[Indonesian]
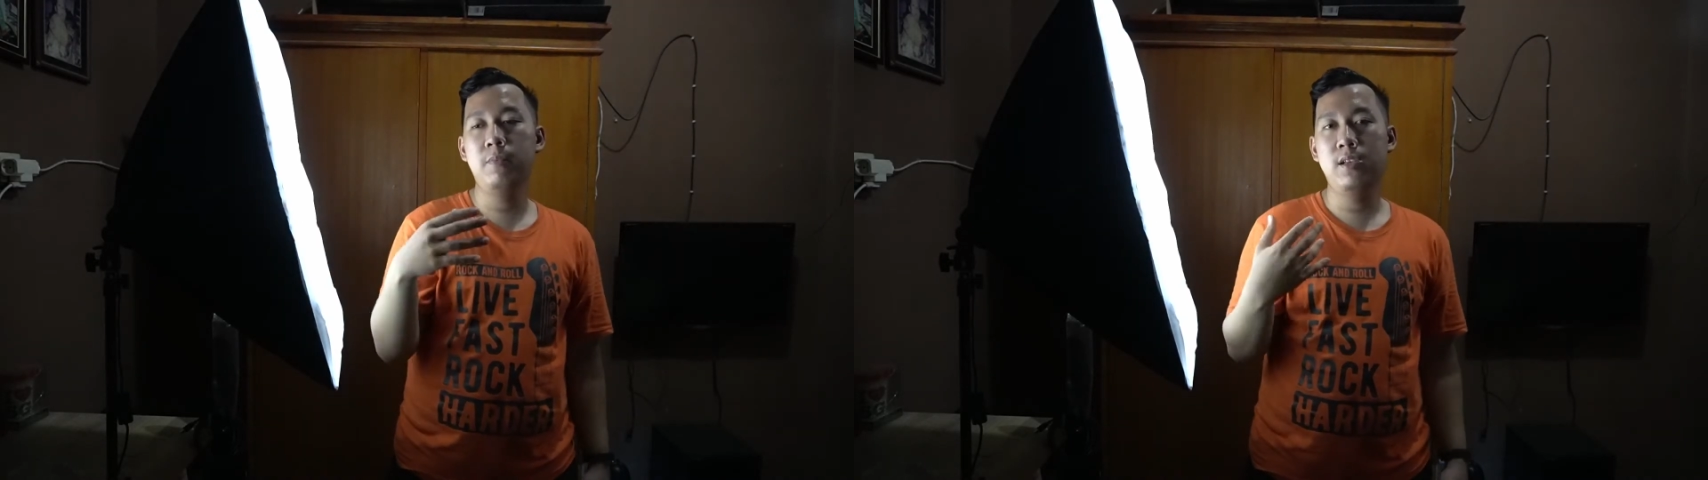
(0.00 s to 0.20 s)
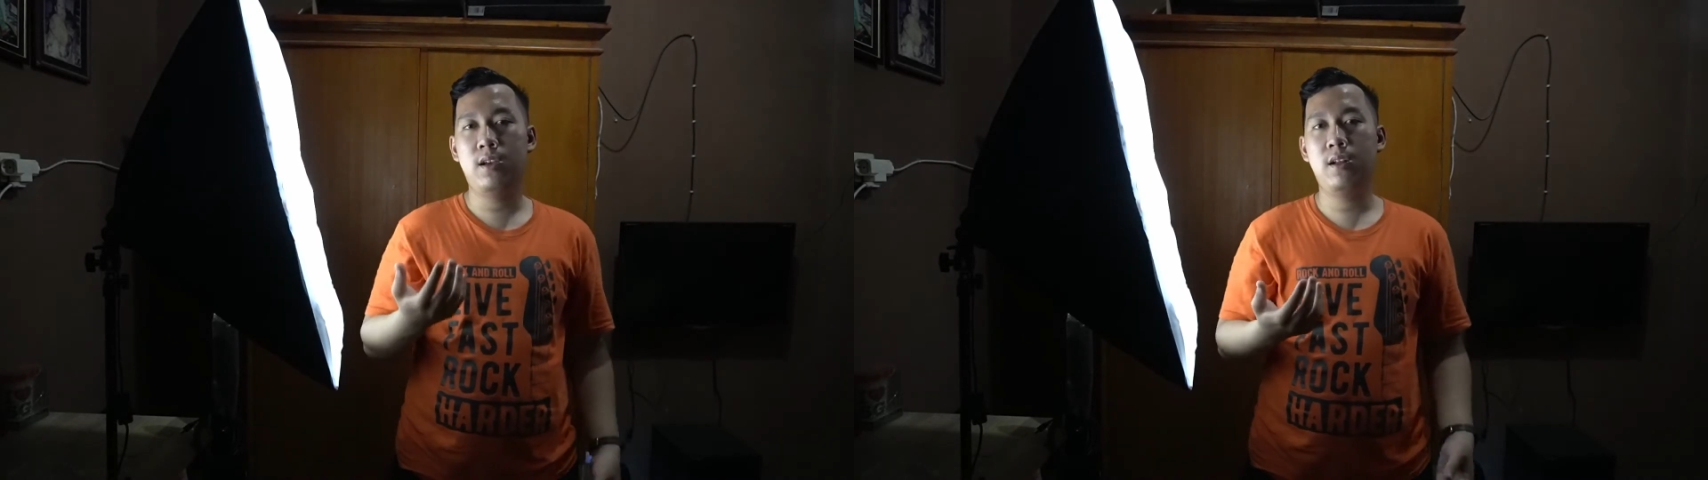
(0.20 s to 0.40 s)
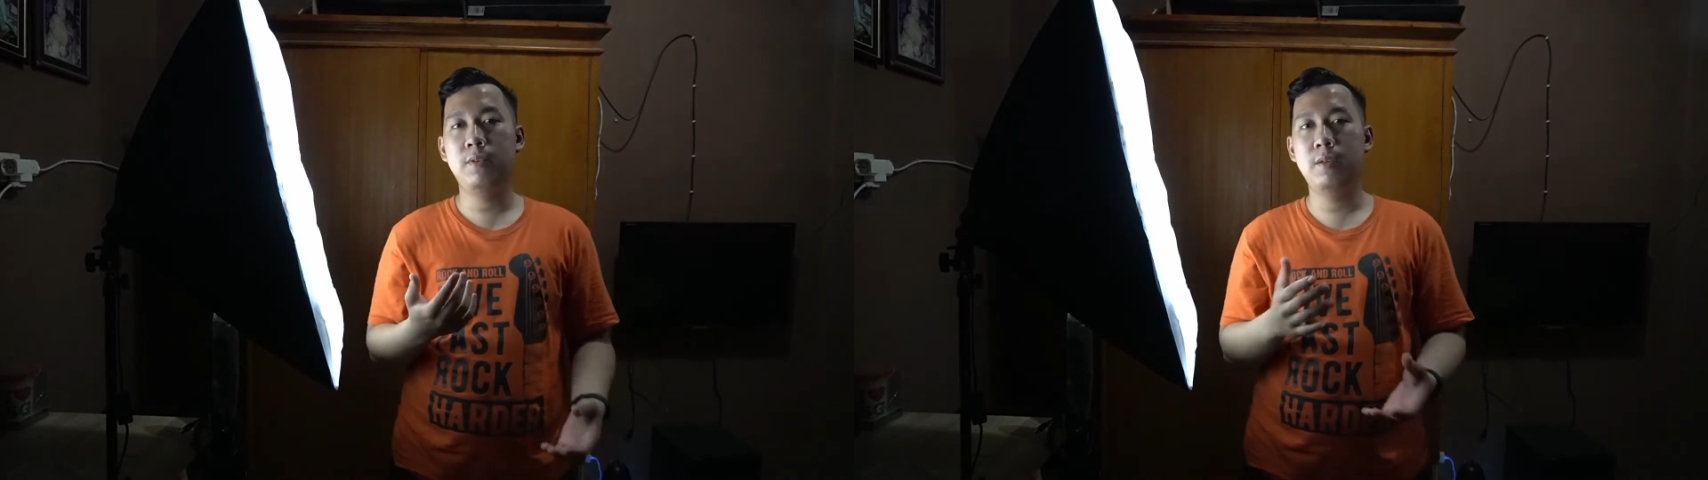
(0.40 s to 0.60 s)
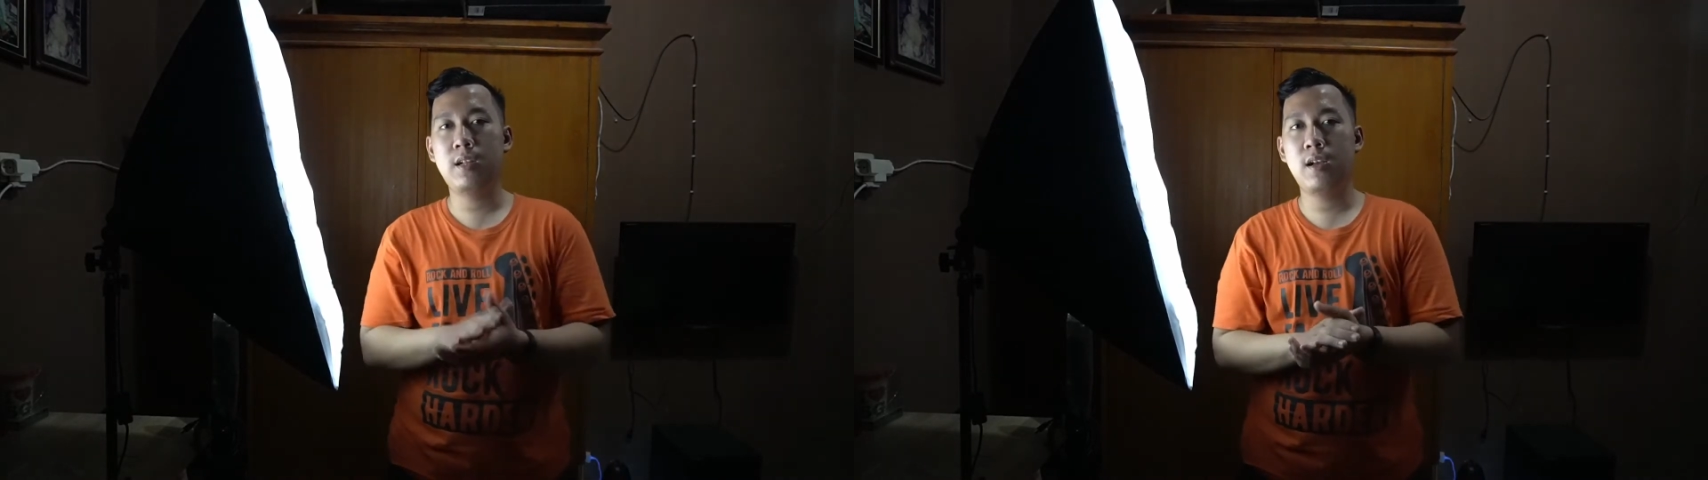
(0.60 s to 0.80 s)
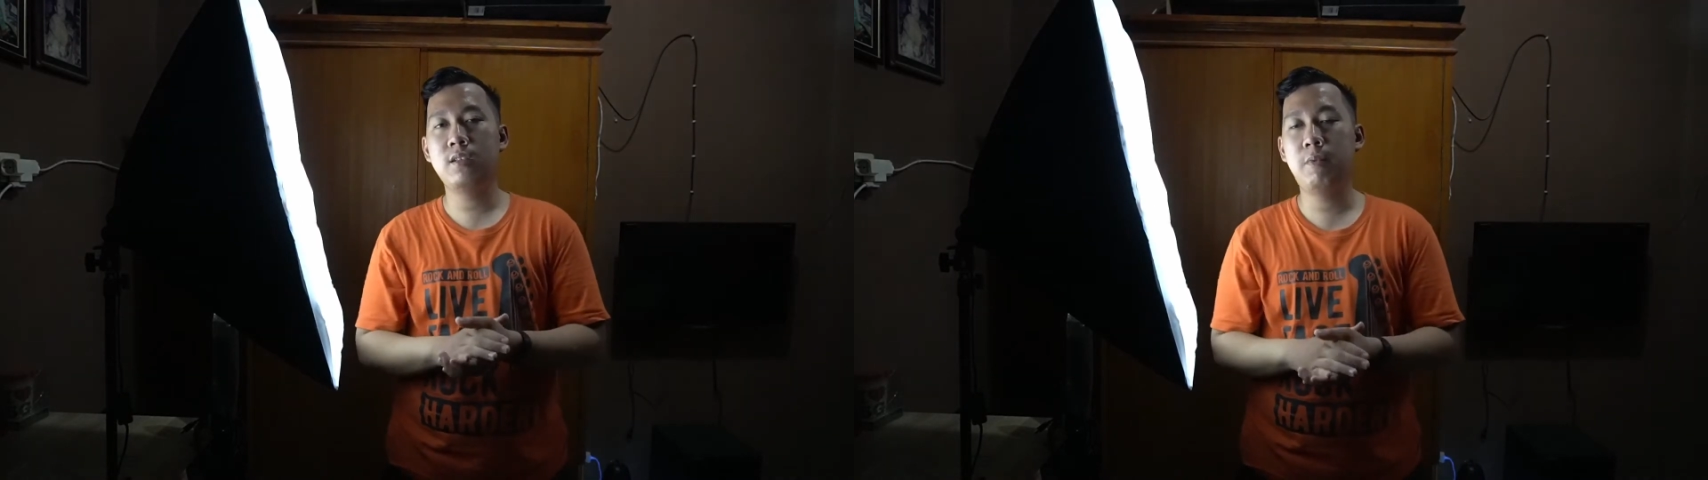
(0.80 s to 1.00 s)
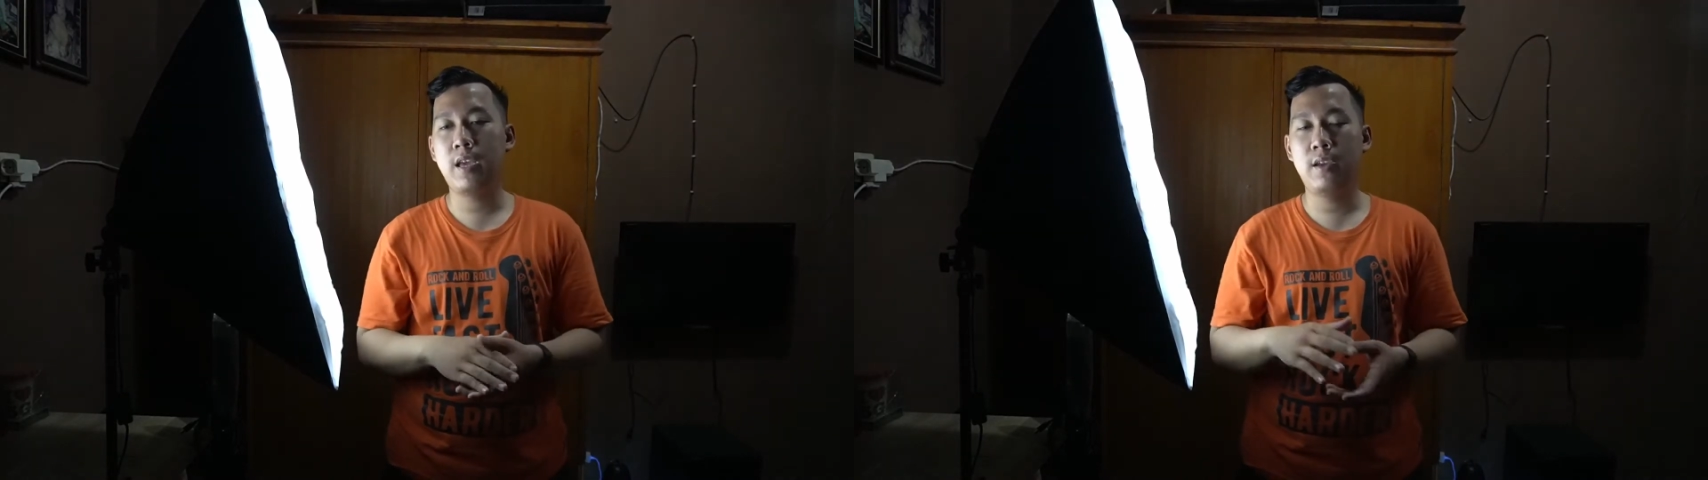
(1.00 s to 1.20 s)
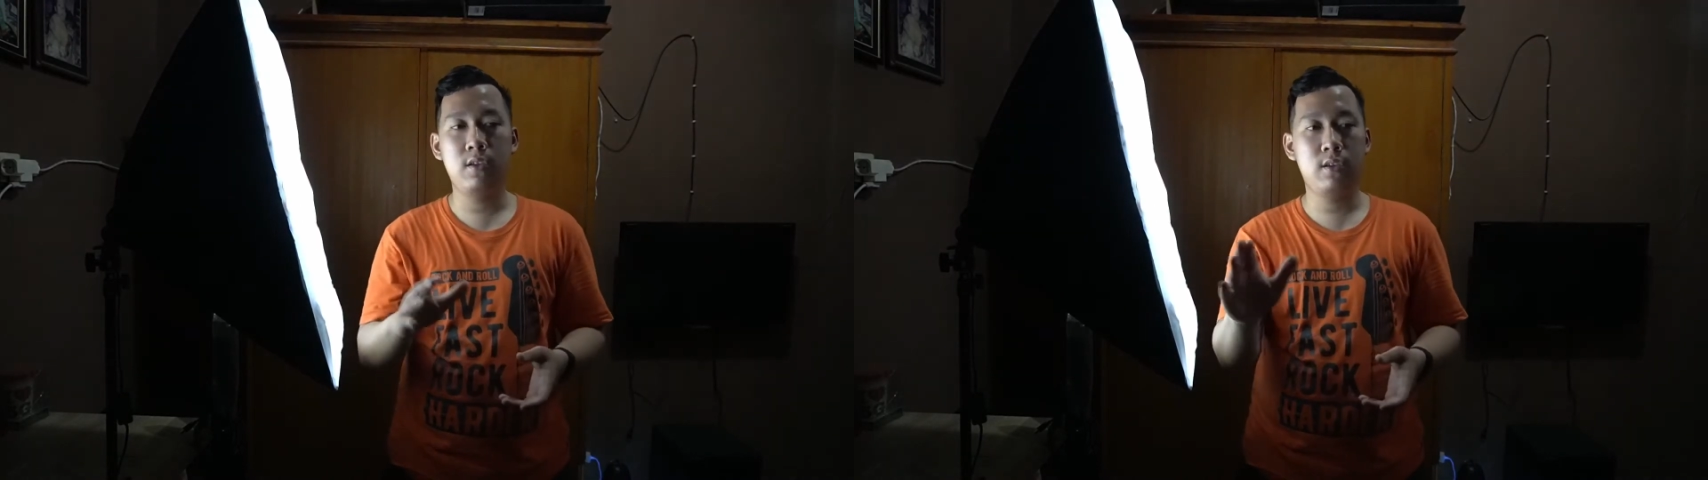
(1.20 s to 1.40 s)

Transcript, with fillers: misalkan, misalkan sebagai